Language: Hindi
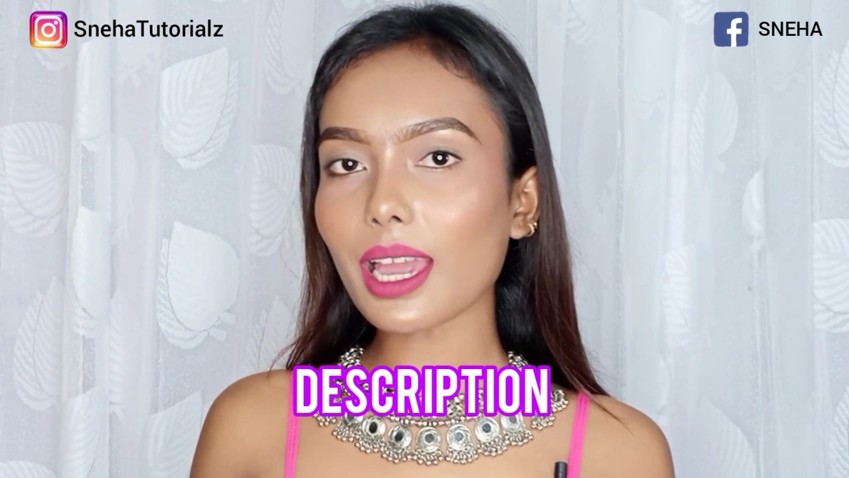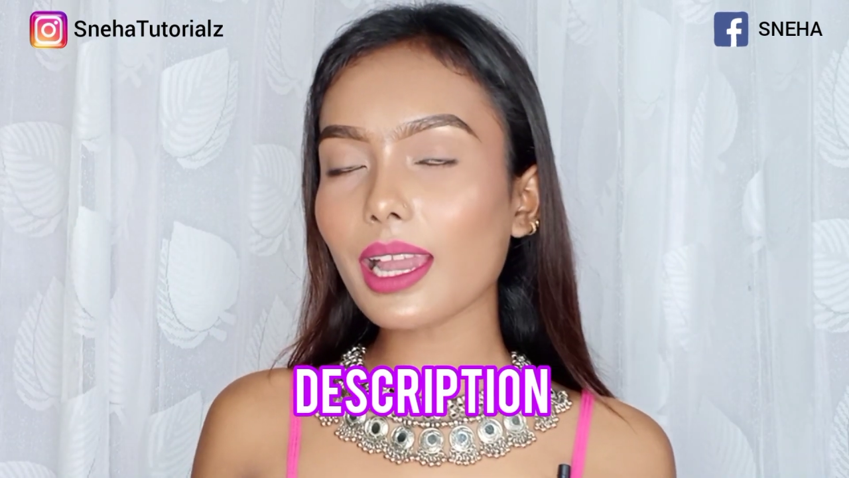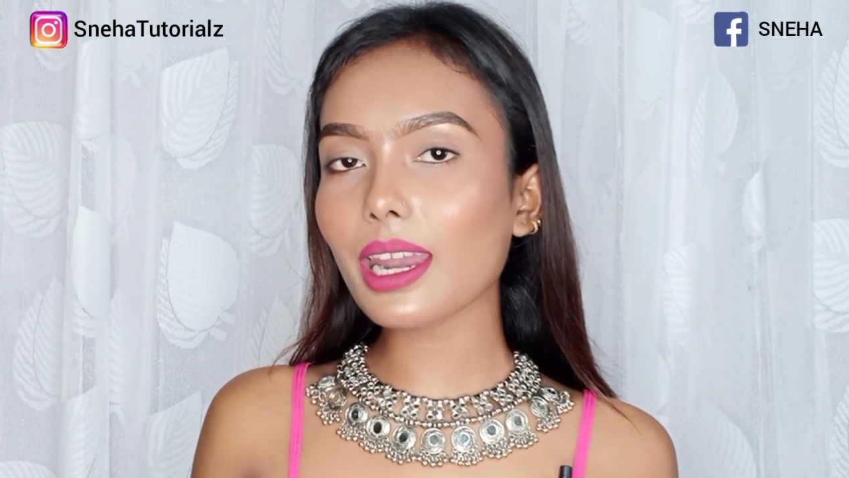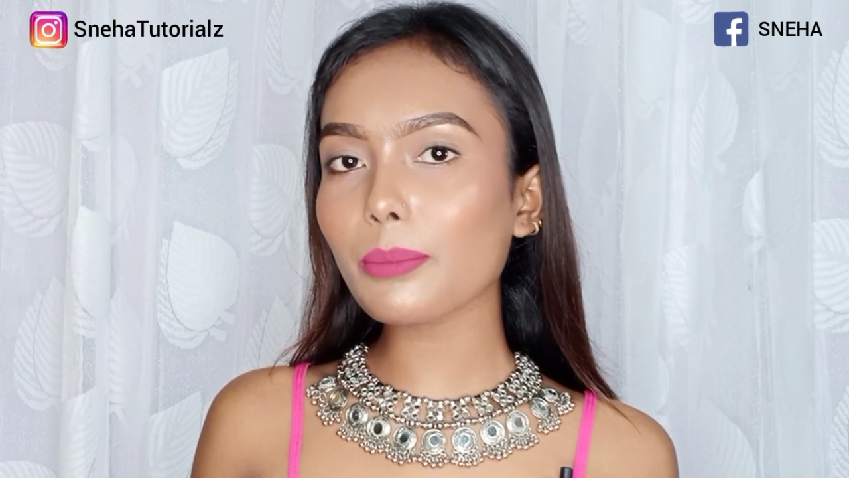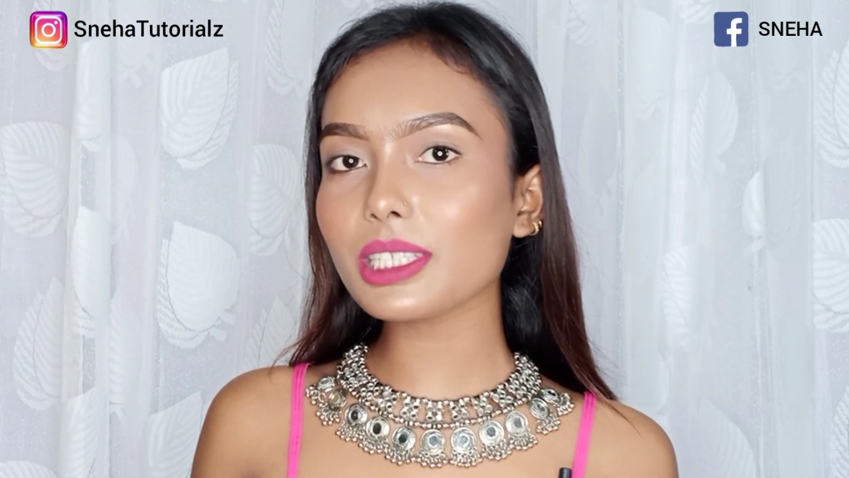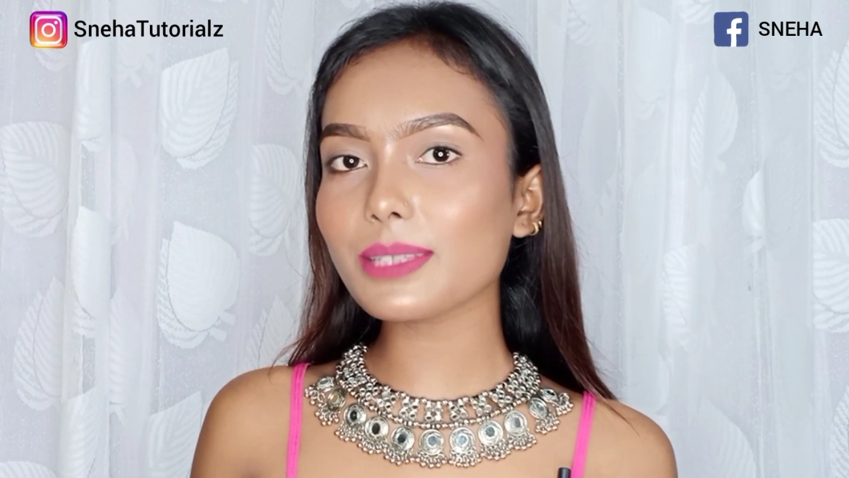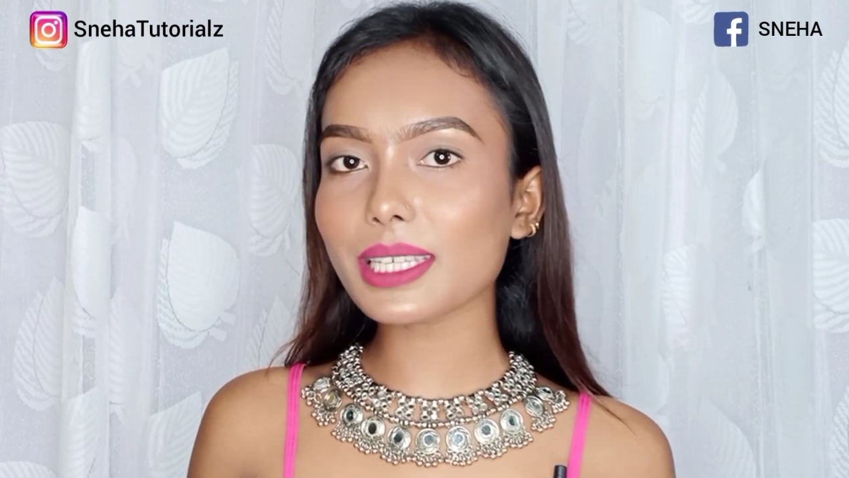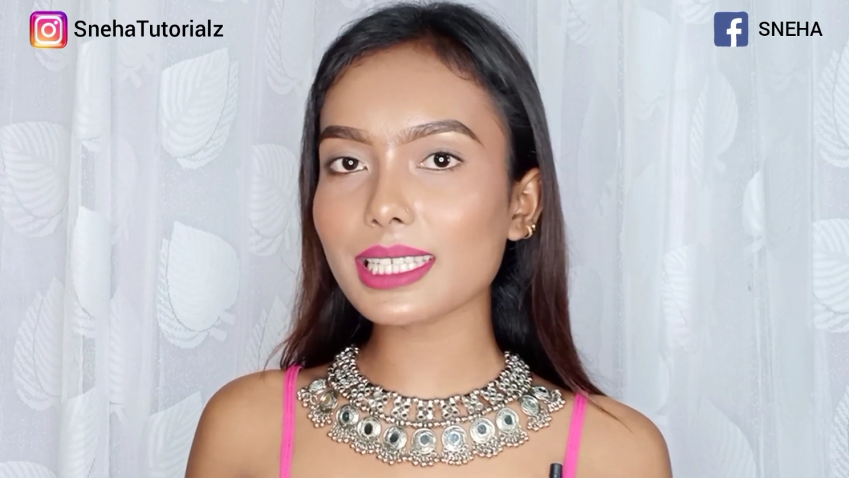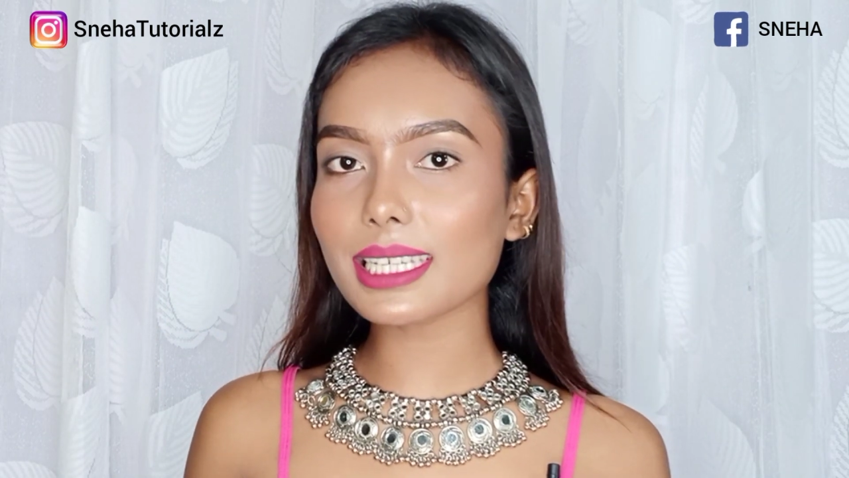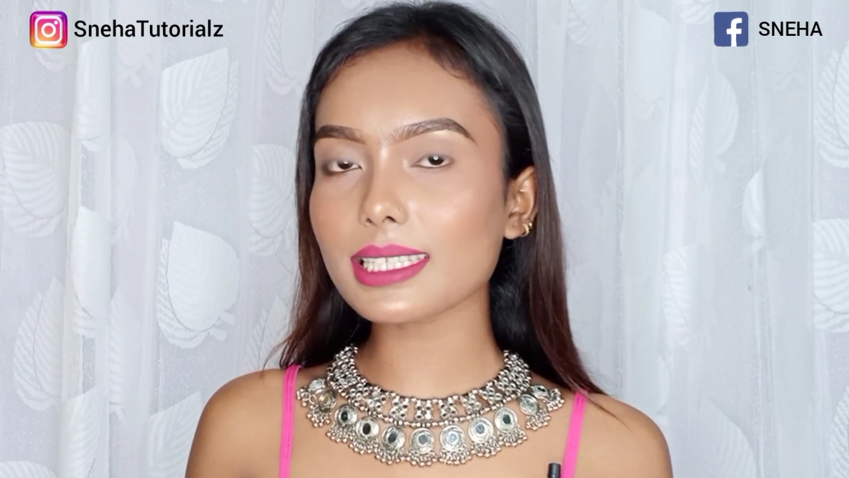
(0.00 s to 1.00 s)
अगर आप इसमें
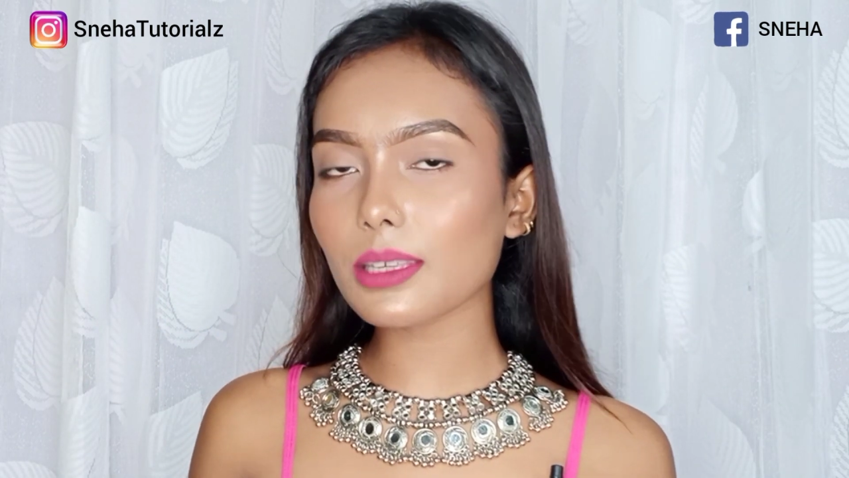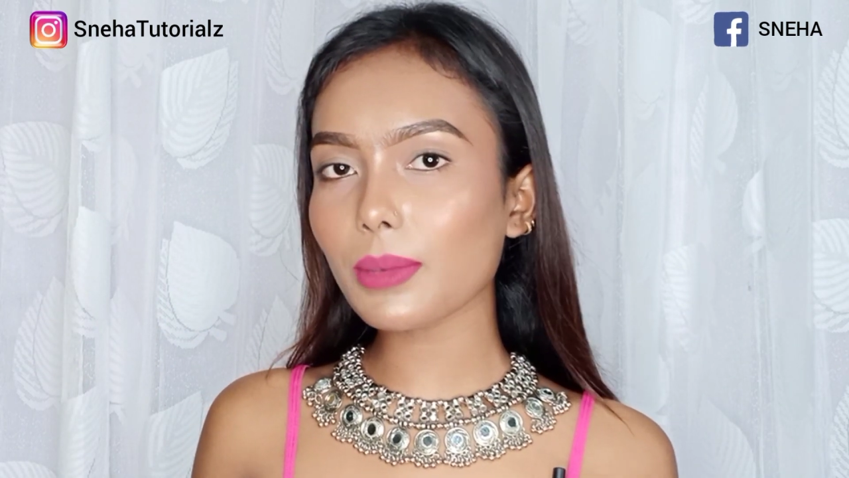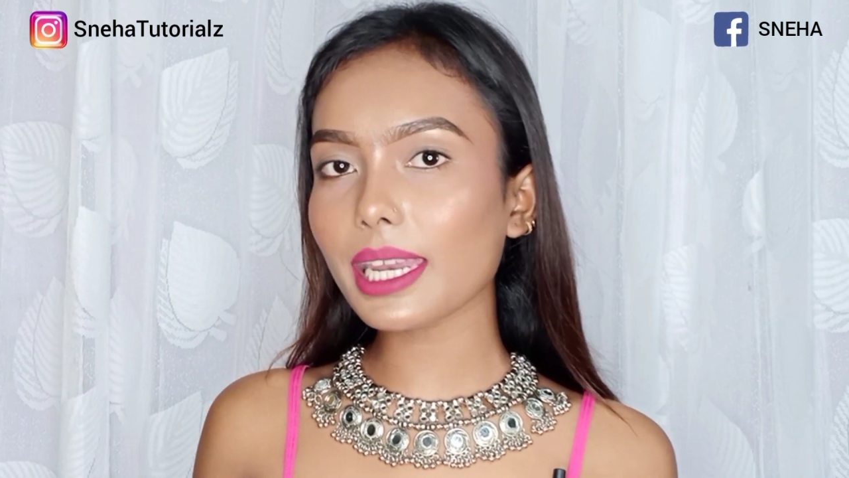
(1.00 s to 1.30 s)
से किसी भी